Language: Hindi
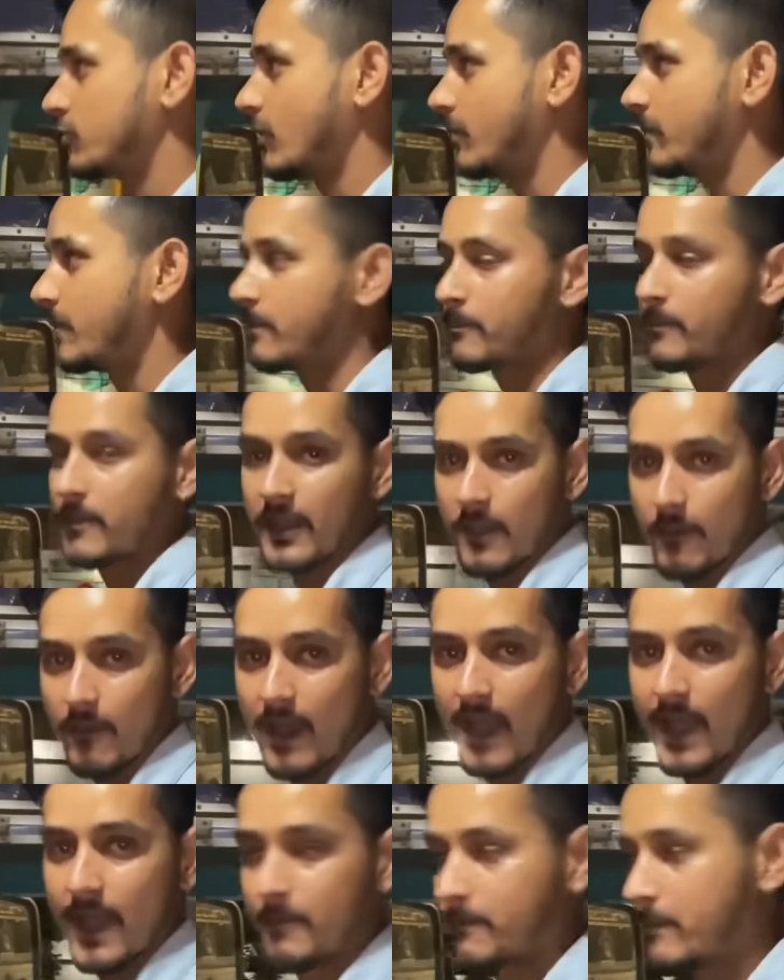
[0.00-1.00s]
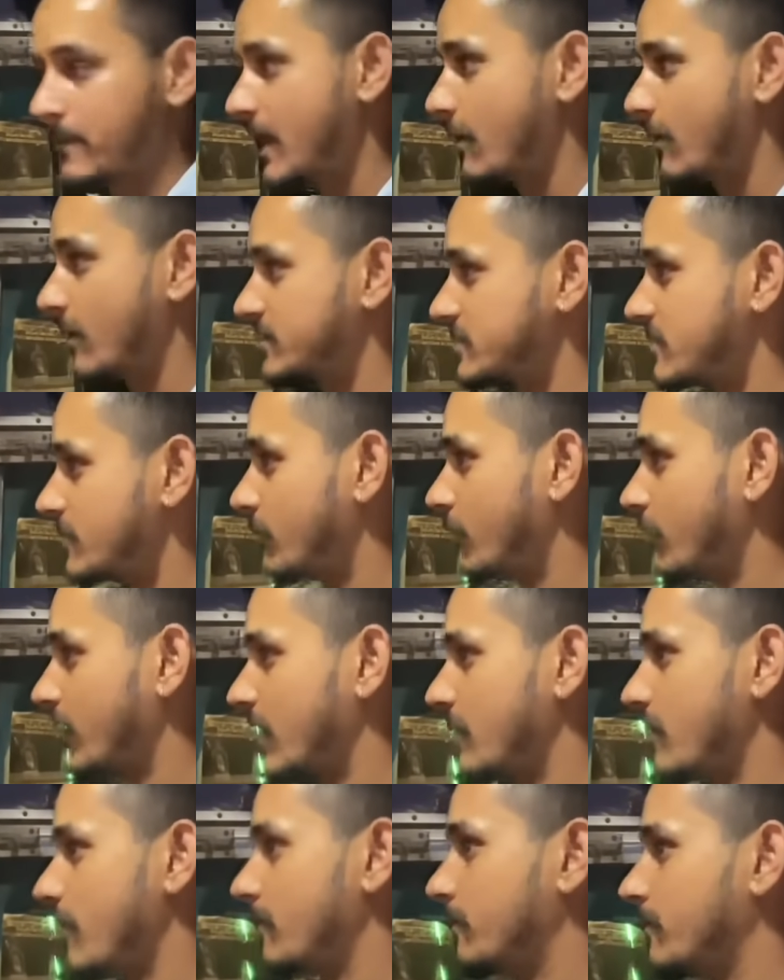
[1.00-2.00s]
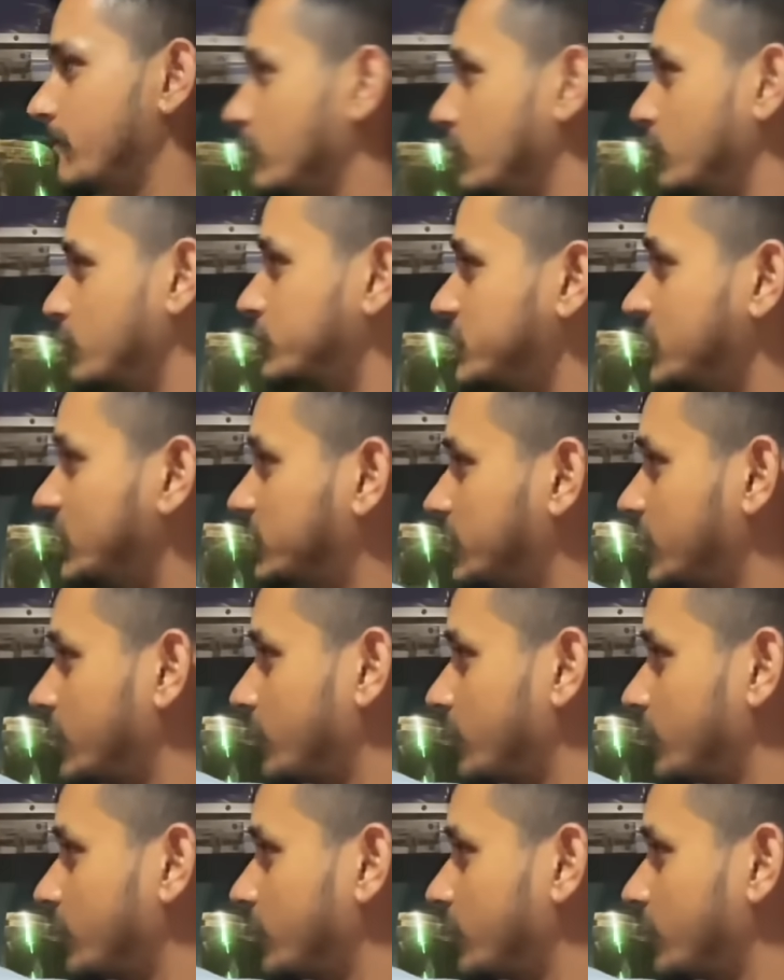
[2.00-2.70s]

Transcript: अभी पेवा है पेवा से मुड़ के कुरुक्षेत्र